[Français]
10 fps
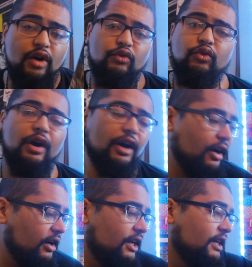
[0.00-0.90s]

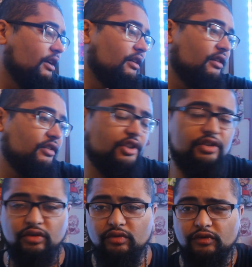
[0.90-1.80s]
Voilà. Euh,
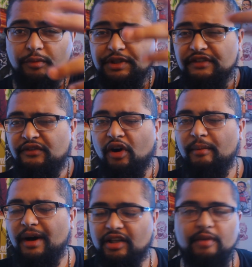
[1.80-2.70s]
si ce nouveau petit
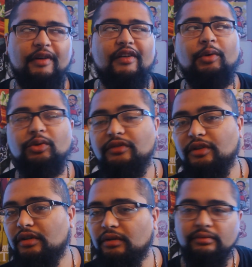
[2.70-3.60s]
format, qui est pas vraiment
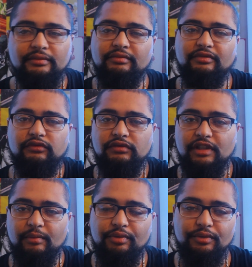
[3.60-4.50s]
nouveau,
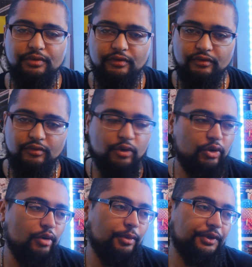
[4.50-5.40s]
vous a plu, vous le
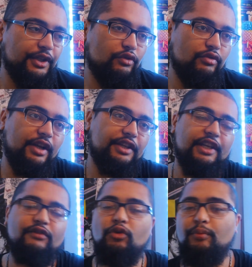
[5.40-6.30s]
commentez, vous le
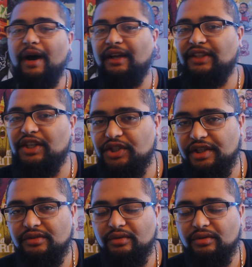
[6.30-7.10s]
likez, vous le partagez